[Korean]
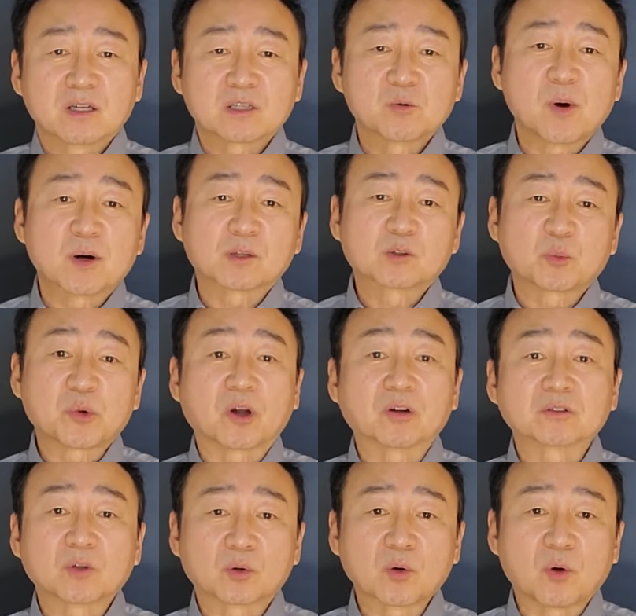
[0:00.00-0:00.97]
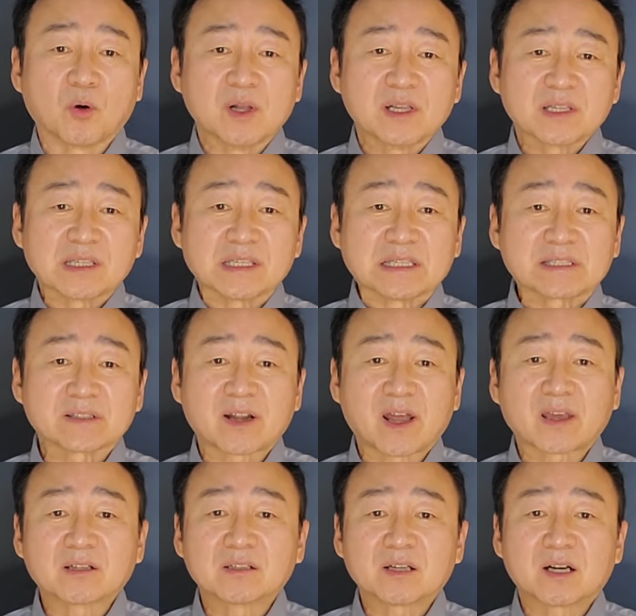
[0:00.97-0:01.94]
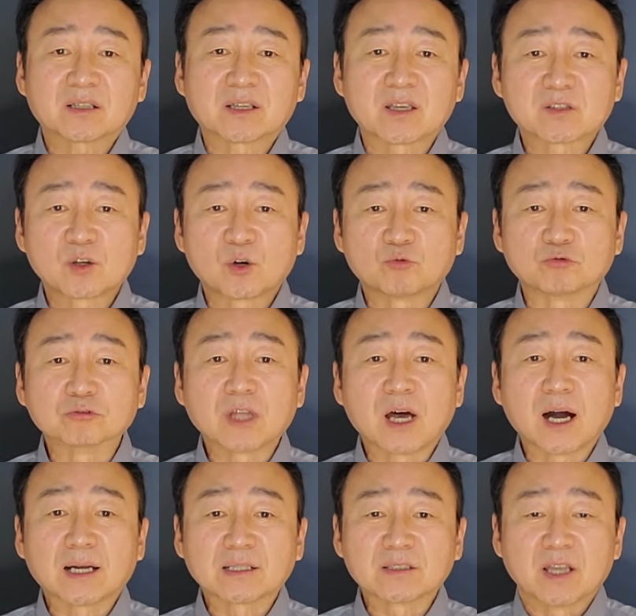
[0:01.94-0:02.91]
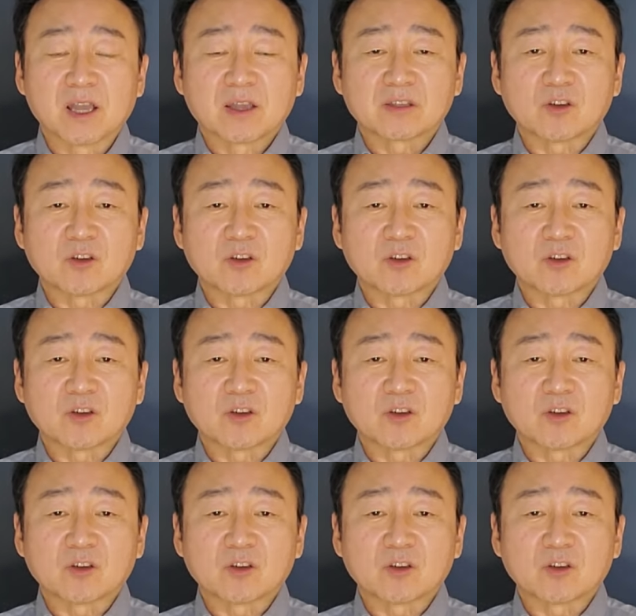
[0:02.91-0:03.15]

그와는 또 별도로 이스라엘을 향해서 운항하는